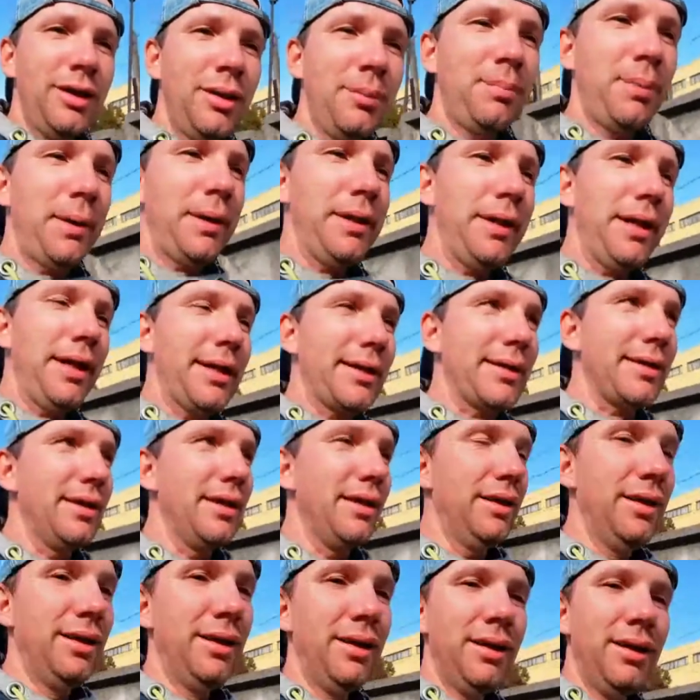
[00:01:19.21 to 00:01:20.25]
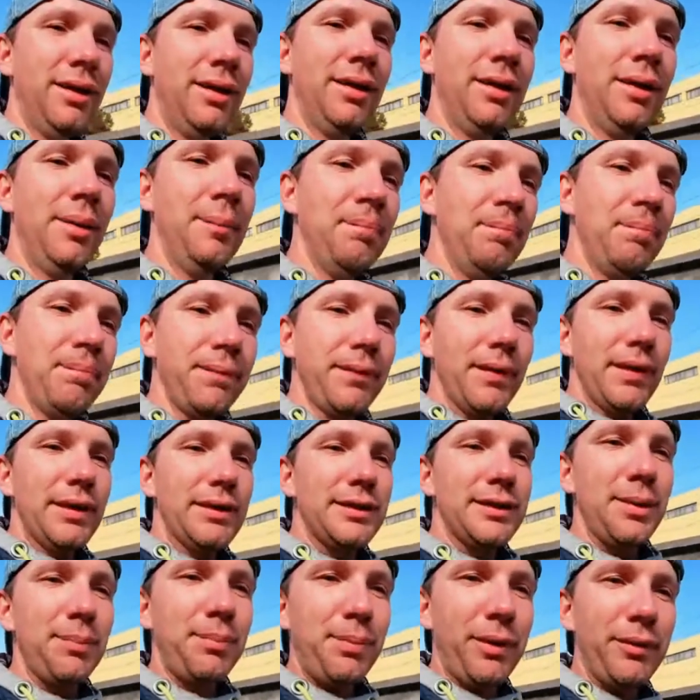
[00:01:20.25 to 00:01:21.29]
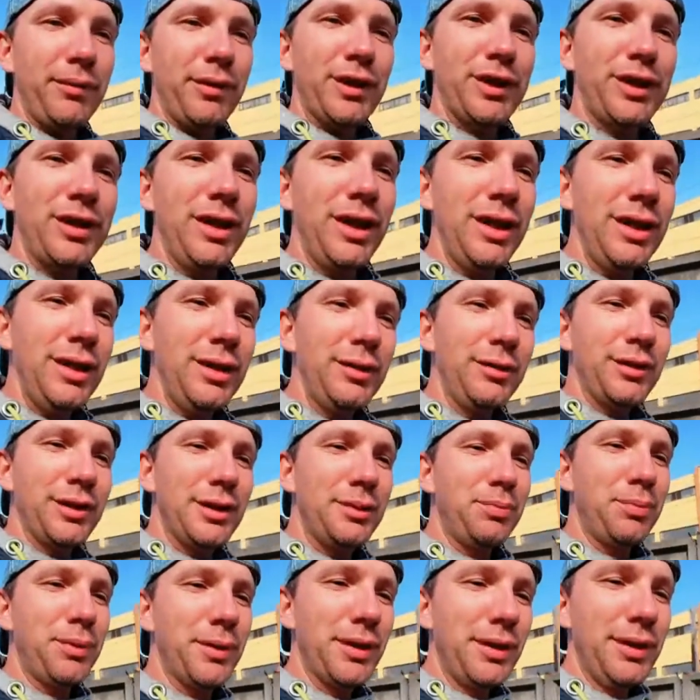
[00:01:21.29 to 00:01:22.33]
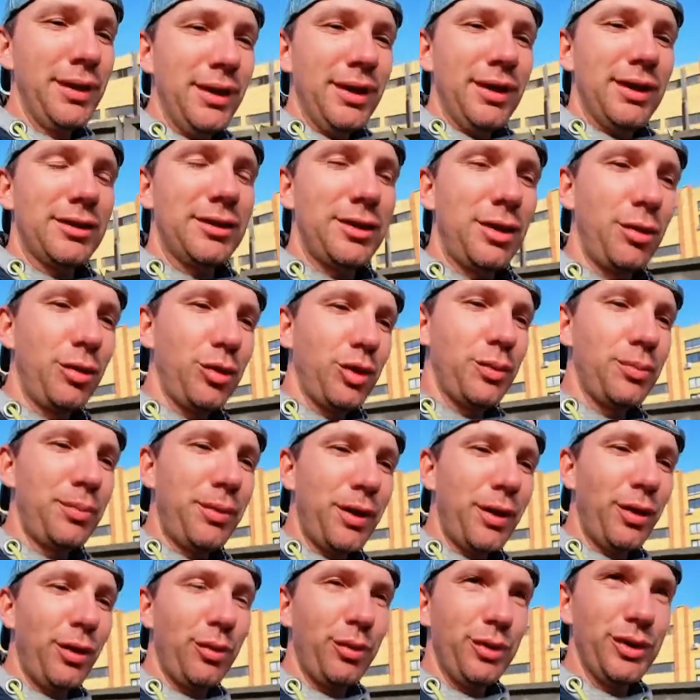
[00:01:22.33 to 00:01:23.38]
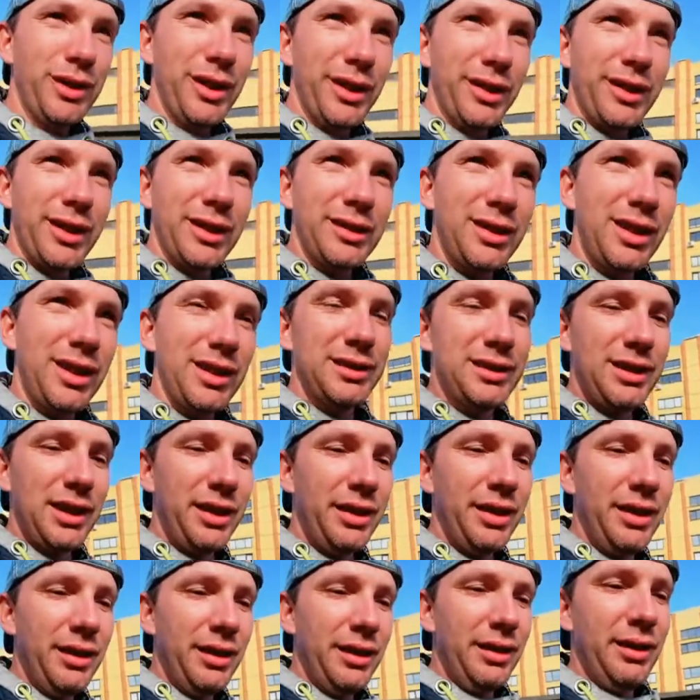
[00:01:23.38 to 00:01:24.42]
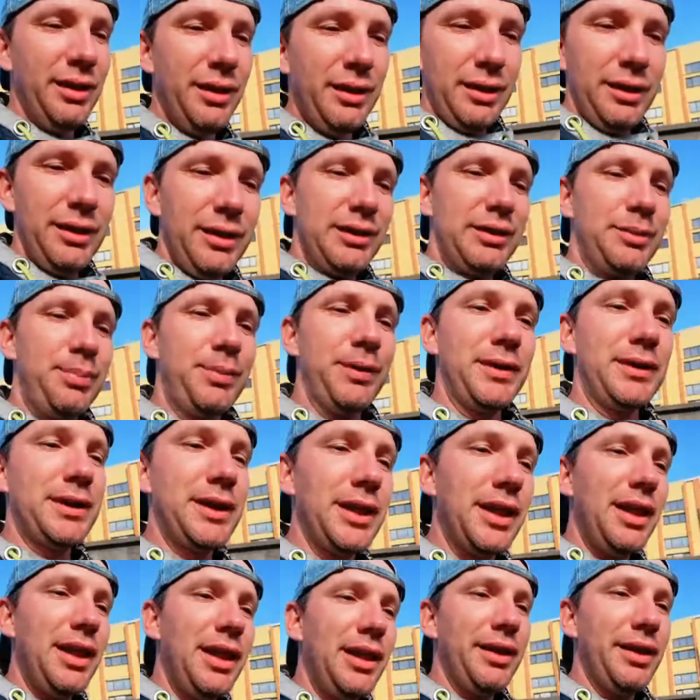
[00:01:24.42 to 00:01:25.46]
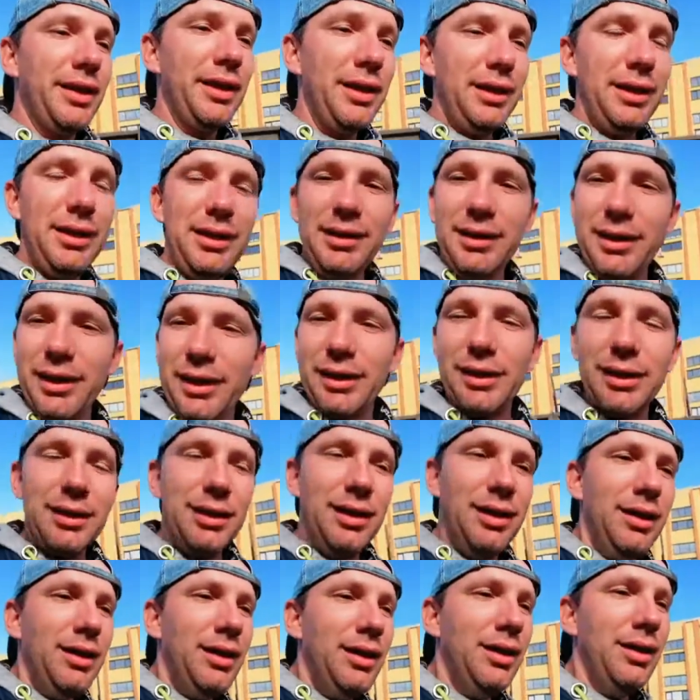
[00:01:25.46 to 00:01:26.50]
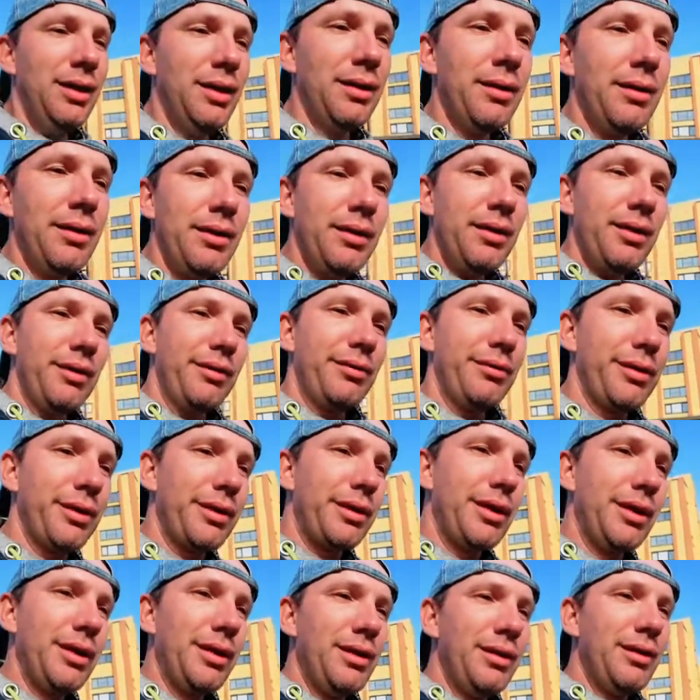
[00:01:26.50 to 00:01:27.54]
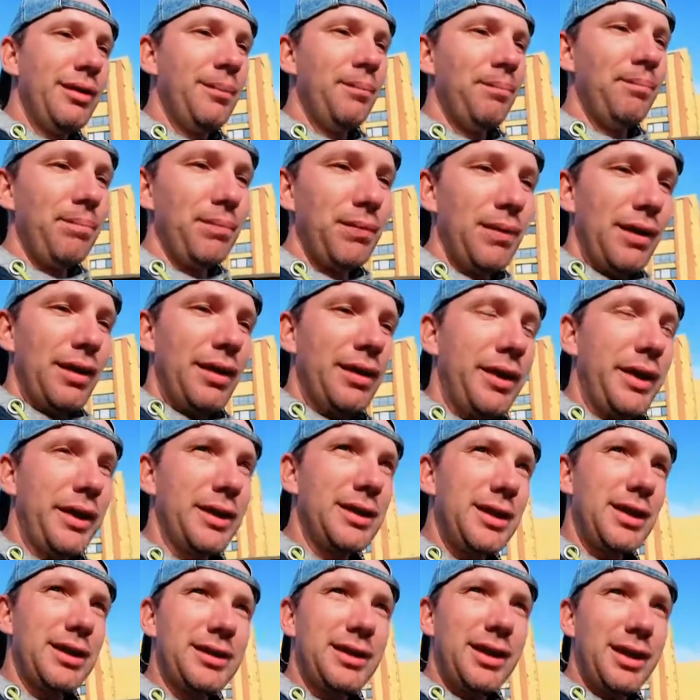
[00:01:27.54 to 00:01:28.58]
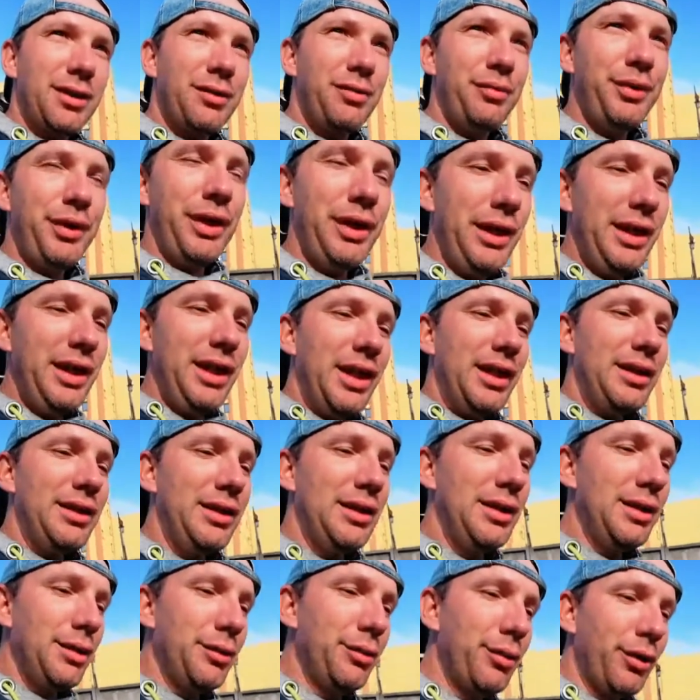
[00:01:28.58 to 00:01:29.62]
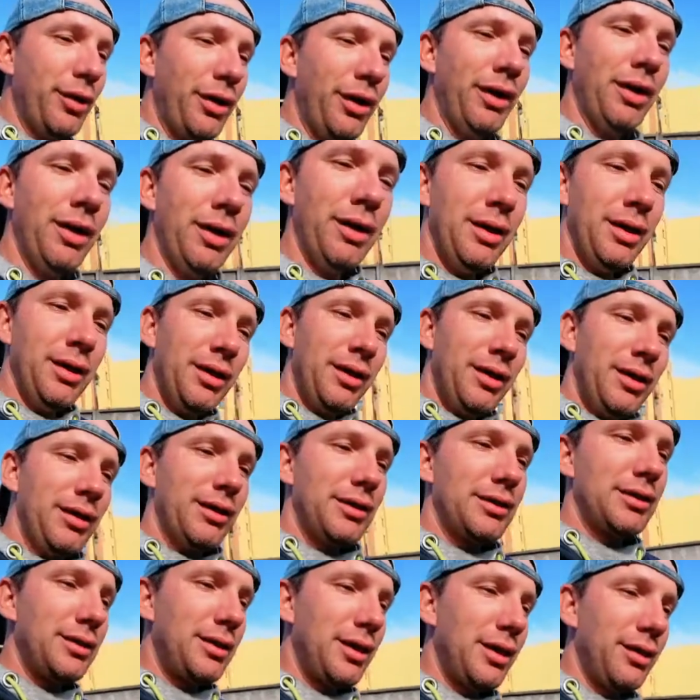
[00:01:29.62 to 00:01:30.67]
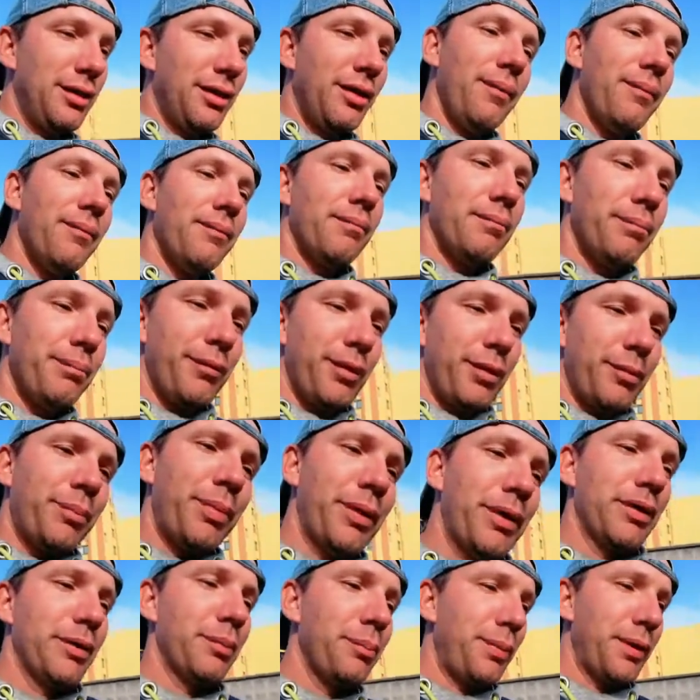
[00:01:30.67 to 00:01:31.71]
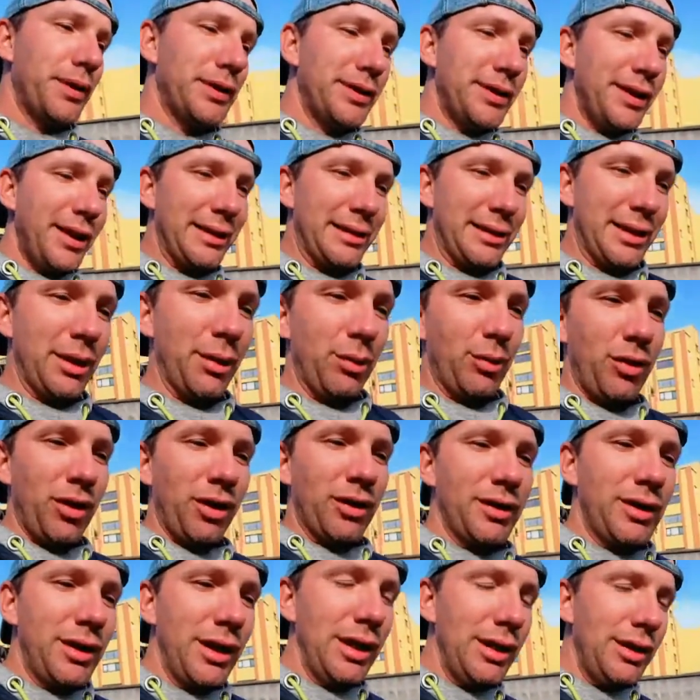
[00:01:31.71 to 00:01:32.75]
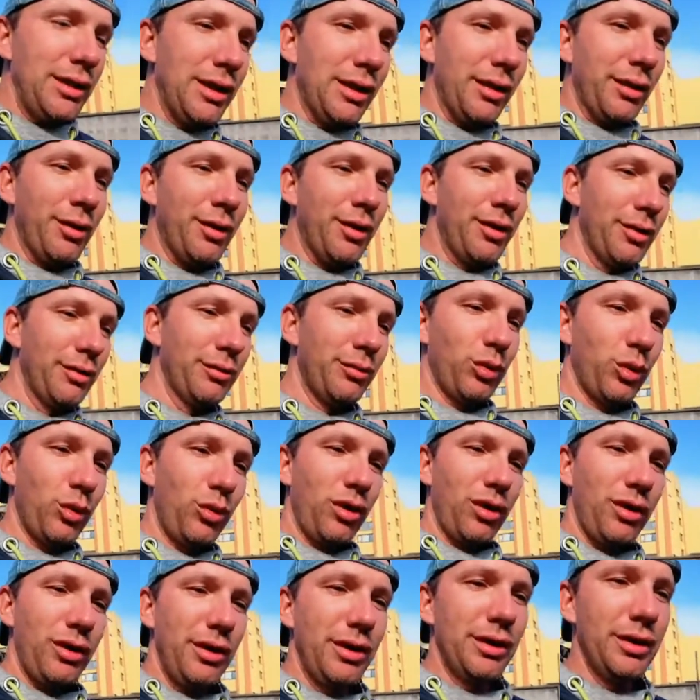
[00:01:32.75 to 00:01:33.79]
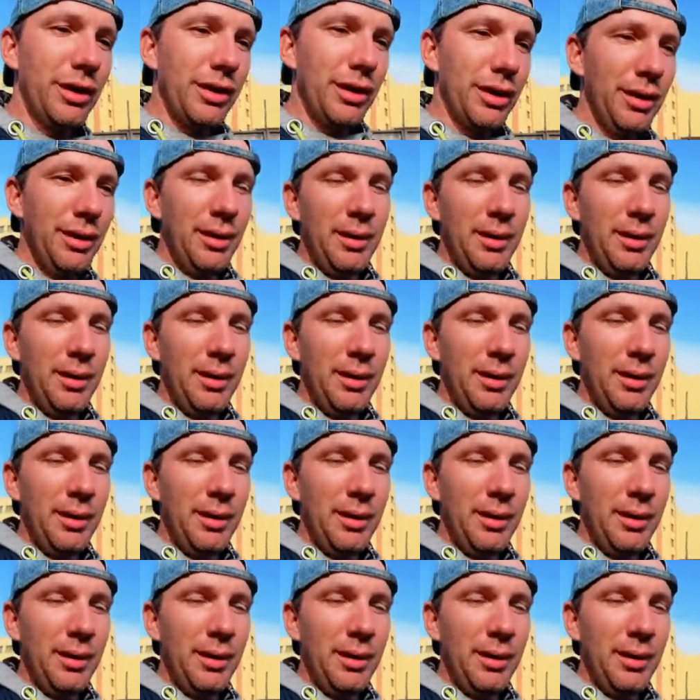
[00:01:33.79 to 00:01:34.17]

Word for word: непонятно. Сопровождали его спецслужбы Грузии, так сказать, специально или нет. Вот так сказать, вели они его с посадки в контейнер в Украине